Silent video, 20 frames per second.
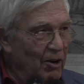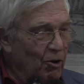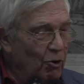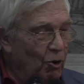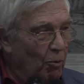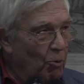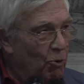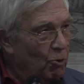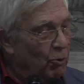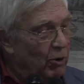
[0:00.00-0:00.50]

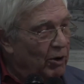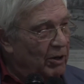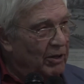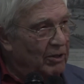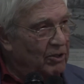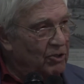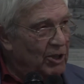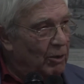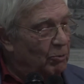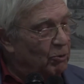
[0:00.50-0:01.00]
Comunque,
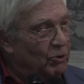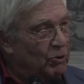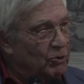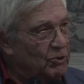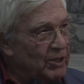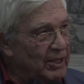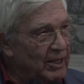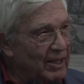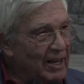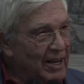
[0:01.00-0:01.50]
diciamo
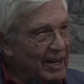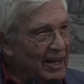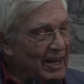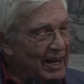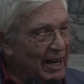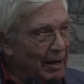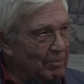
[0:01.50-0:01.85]
così, è